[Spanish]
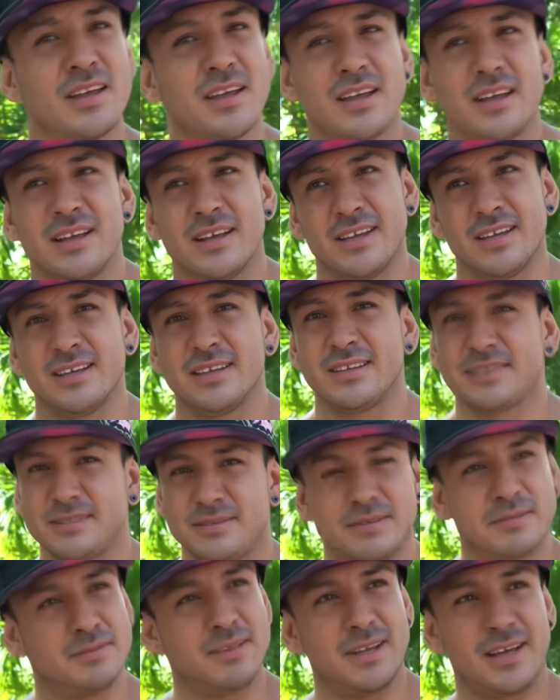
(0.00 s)

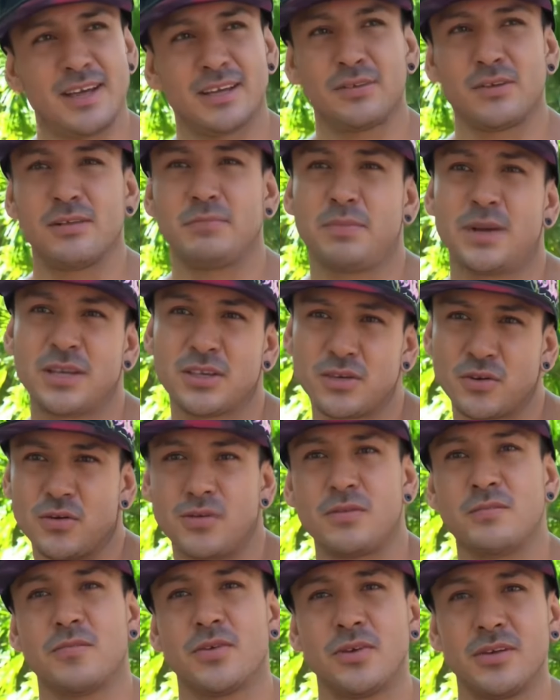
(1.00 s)
Mm, directo al
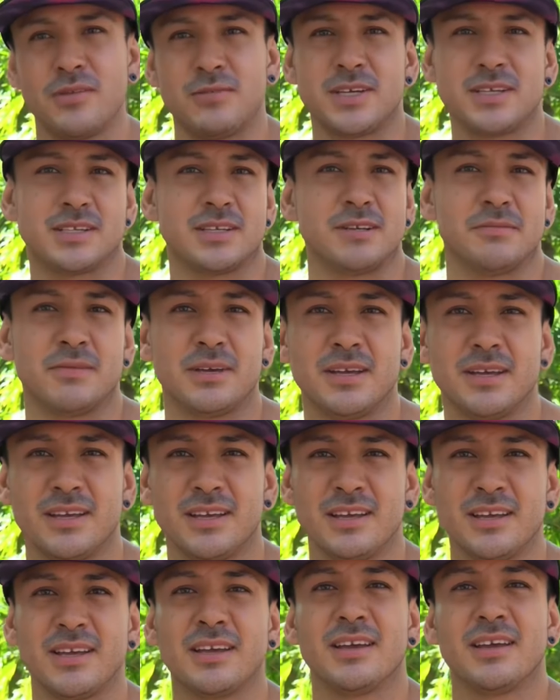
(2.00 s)
pecho, hombro y bíceps.
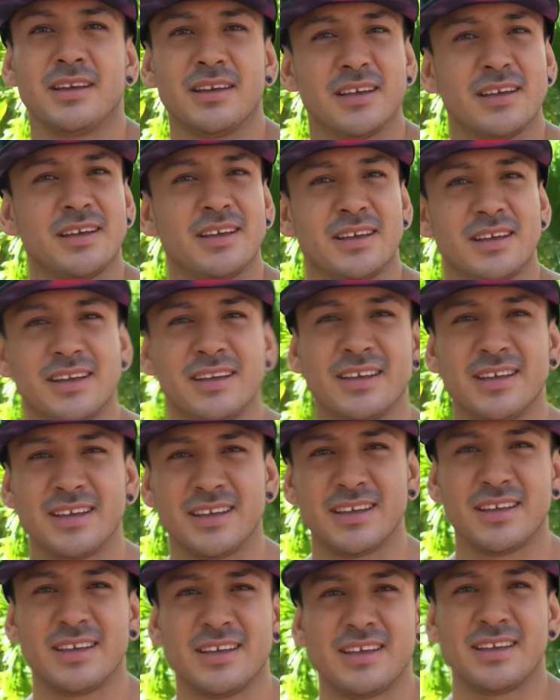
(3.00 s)
Ah, genial, men. ¿Y
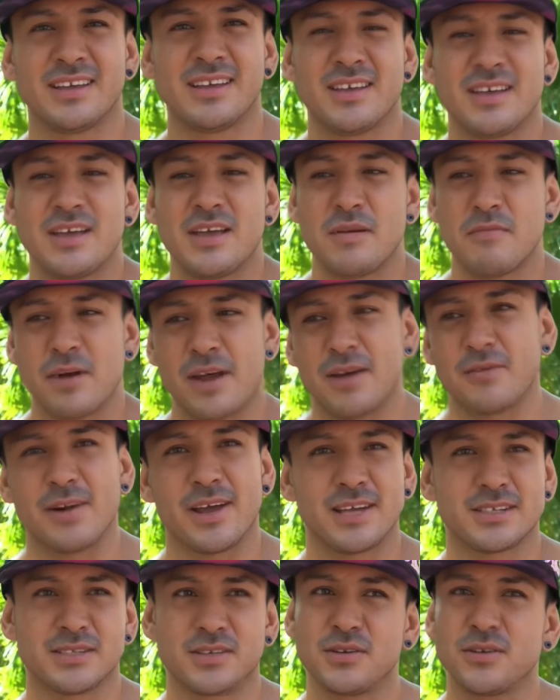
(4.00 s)
para brazos? Para
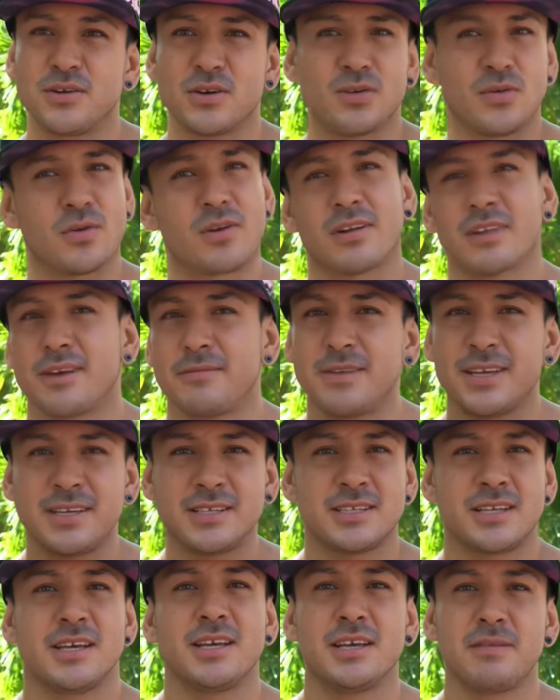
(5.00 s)
brazos, curl de
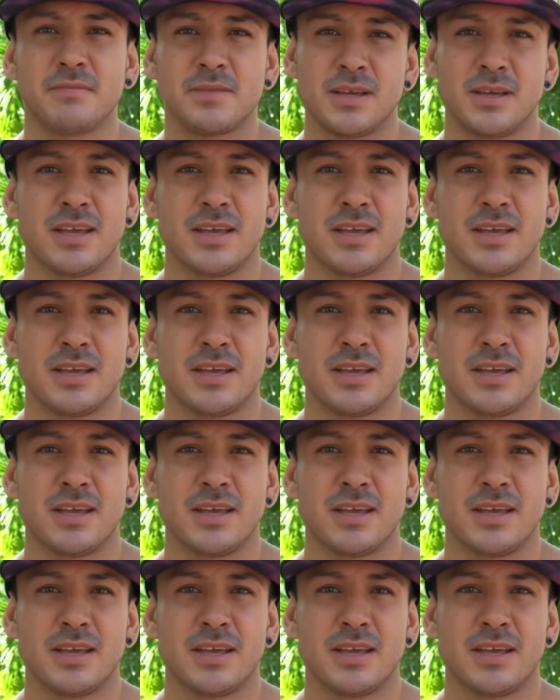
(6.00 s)
bíceps,